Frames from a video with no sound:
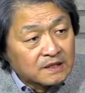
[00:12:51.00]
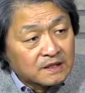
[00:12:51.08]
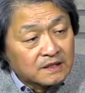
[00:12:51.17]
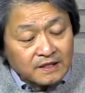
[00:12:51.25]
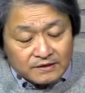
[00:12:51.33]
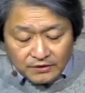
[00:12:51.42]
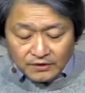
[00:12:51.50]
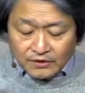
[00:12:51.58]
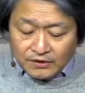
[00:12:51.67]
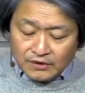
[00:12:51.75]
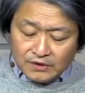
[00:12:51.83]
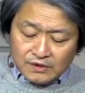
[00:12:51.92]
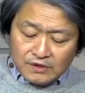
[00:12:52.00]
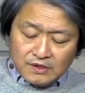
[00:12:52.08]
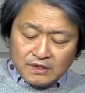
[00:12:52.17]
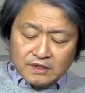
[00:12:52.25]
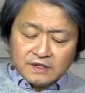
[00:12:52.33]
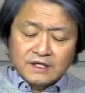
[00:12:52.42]
그래서
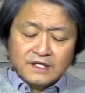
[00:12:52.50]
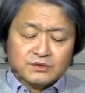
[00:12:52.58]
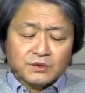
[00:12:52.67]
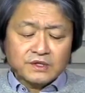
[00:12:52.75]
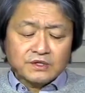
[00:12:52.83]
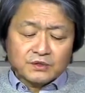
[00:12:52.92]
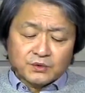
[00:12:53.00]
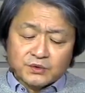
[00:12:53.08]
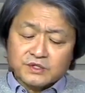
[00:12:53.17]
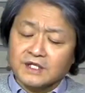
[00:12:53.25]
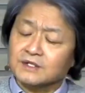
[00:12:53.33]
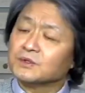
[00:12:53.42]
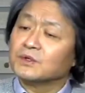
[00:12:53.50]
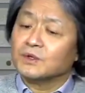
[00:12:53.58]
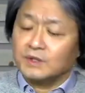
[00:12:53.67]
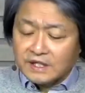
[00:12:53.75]
그리스도인들조차도